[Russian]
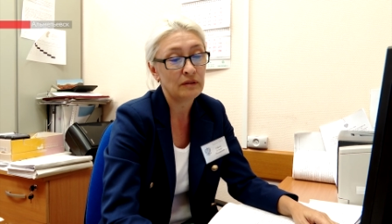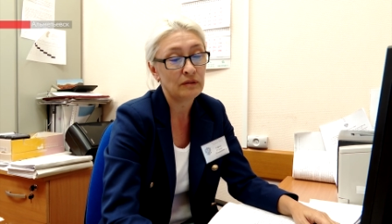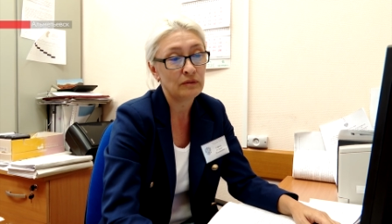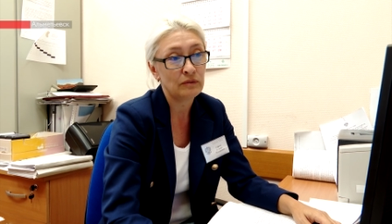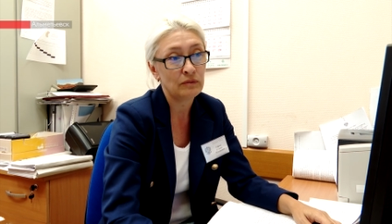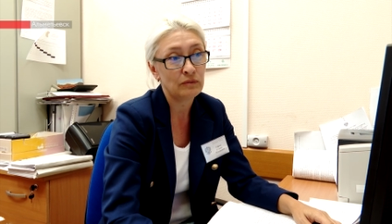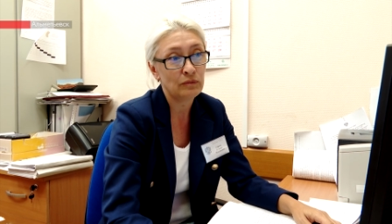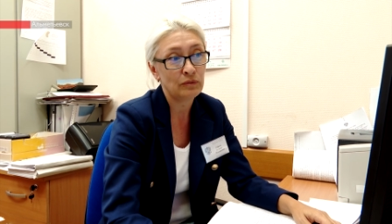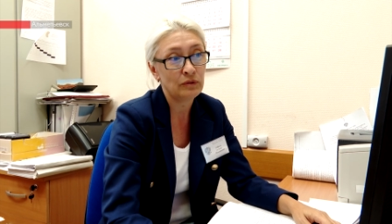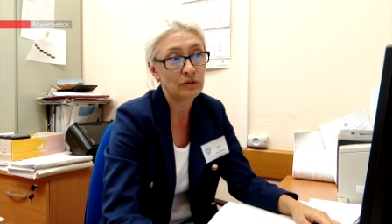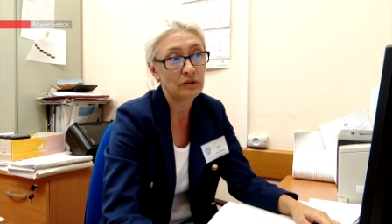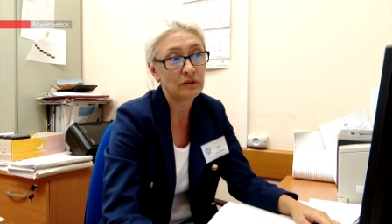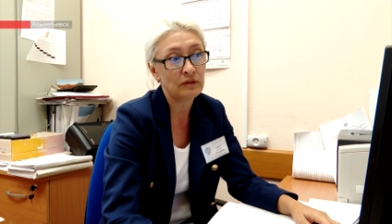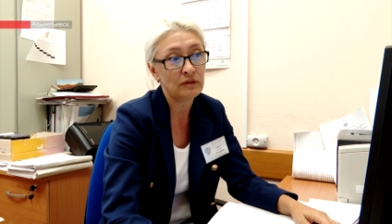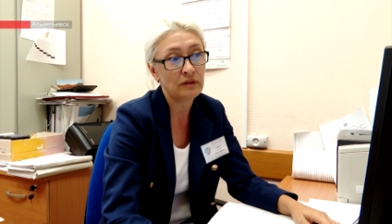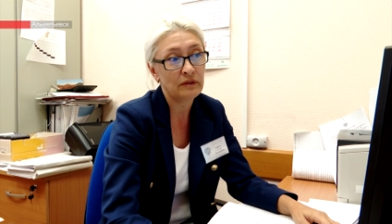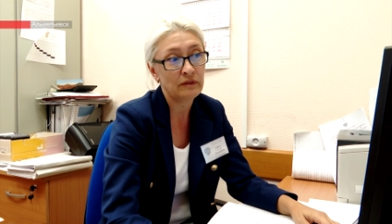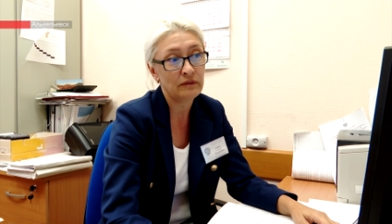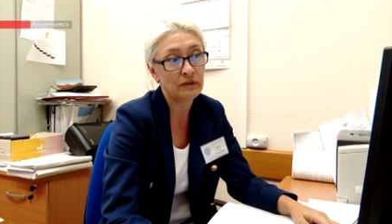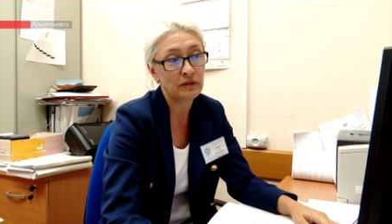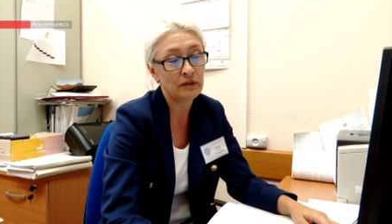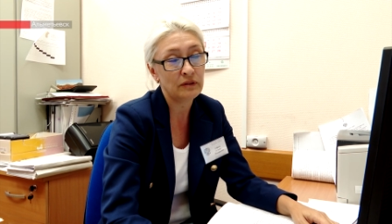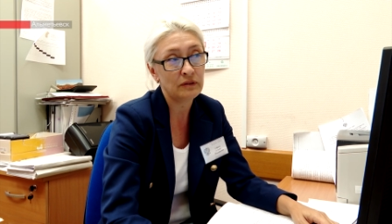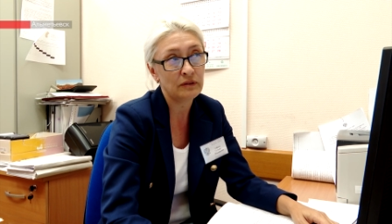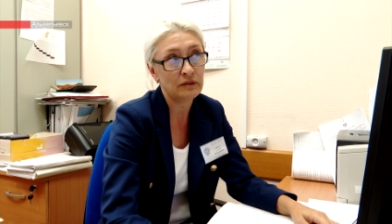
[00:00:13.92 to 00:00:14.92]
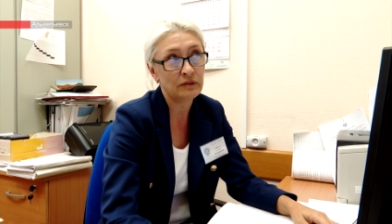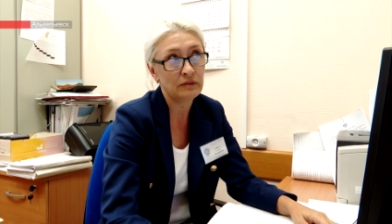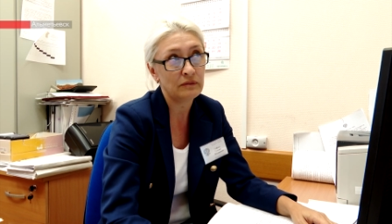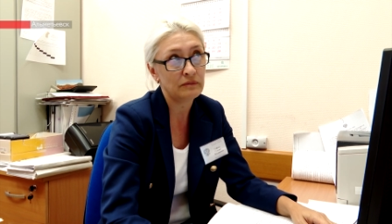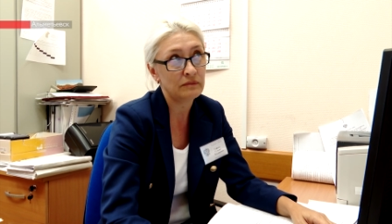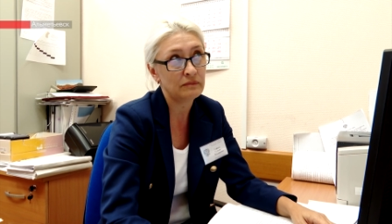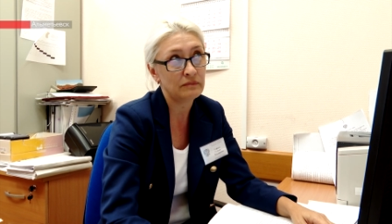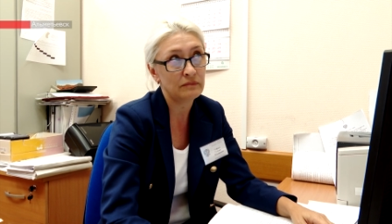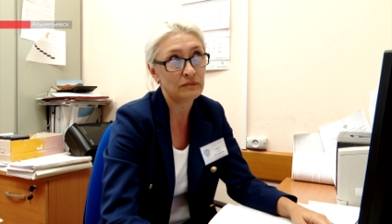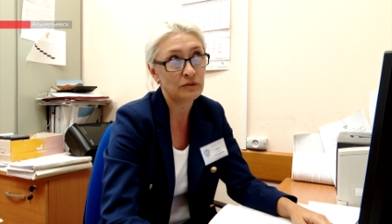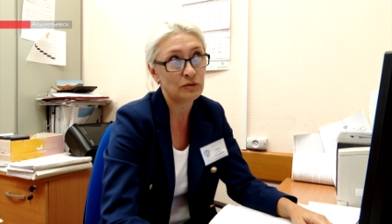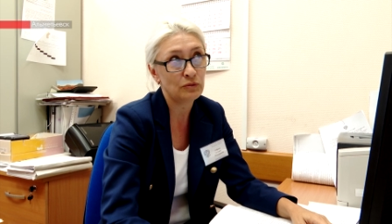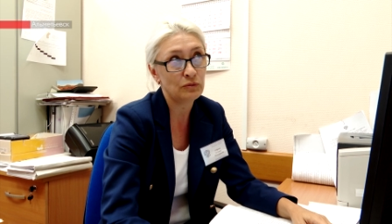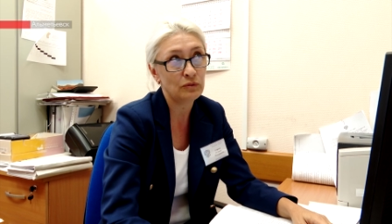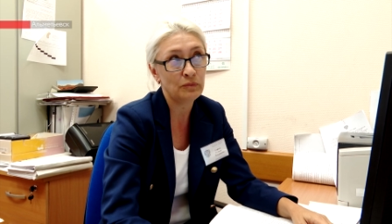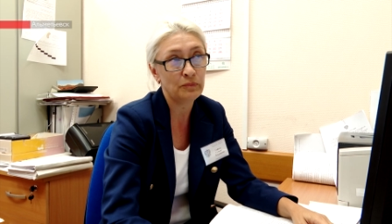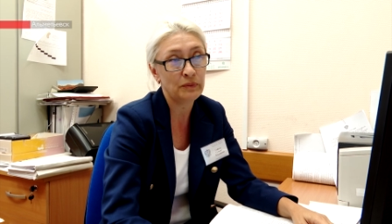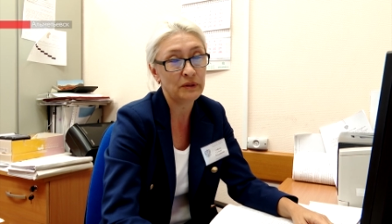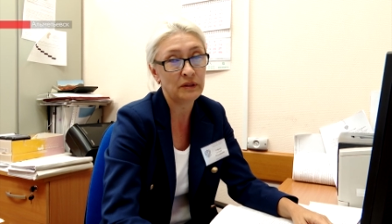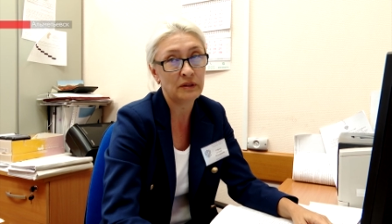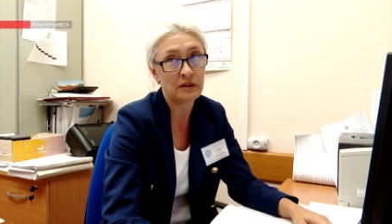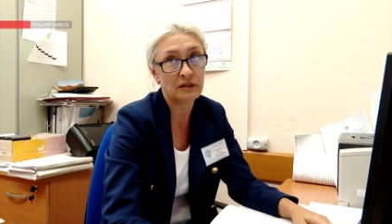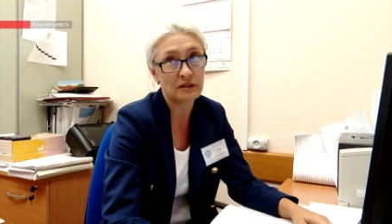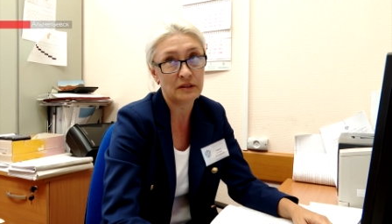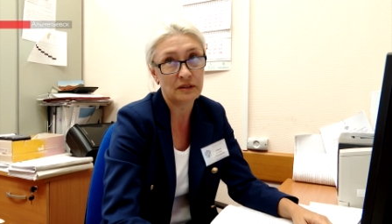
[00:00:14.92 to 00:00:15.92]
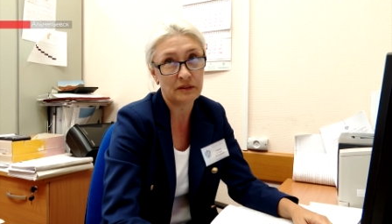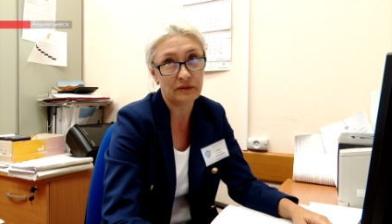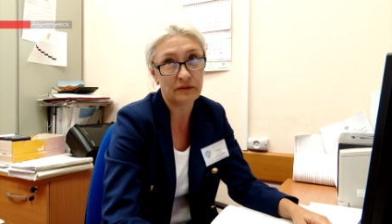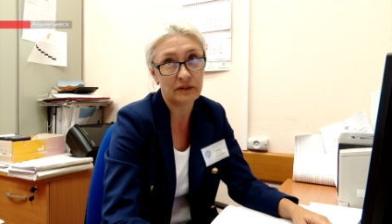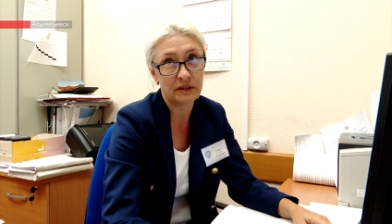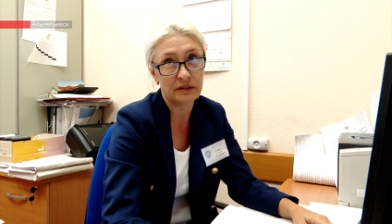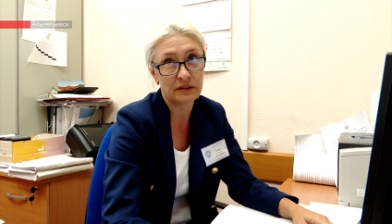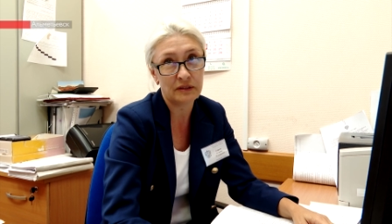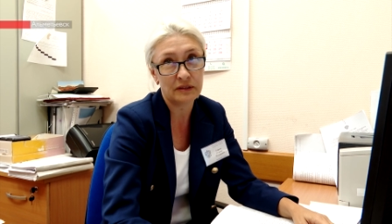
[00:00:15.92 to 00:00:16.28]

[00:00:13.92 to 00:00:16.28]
Ну, их, наверное, штук 15-20.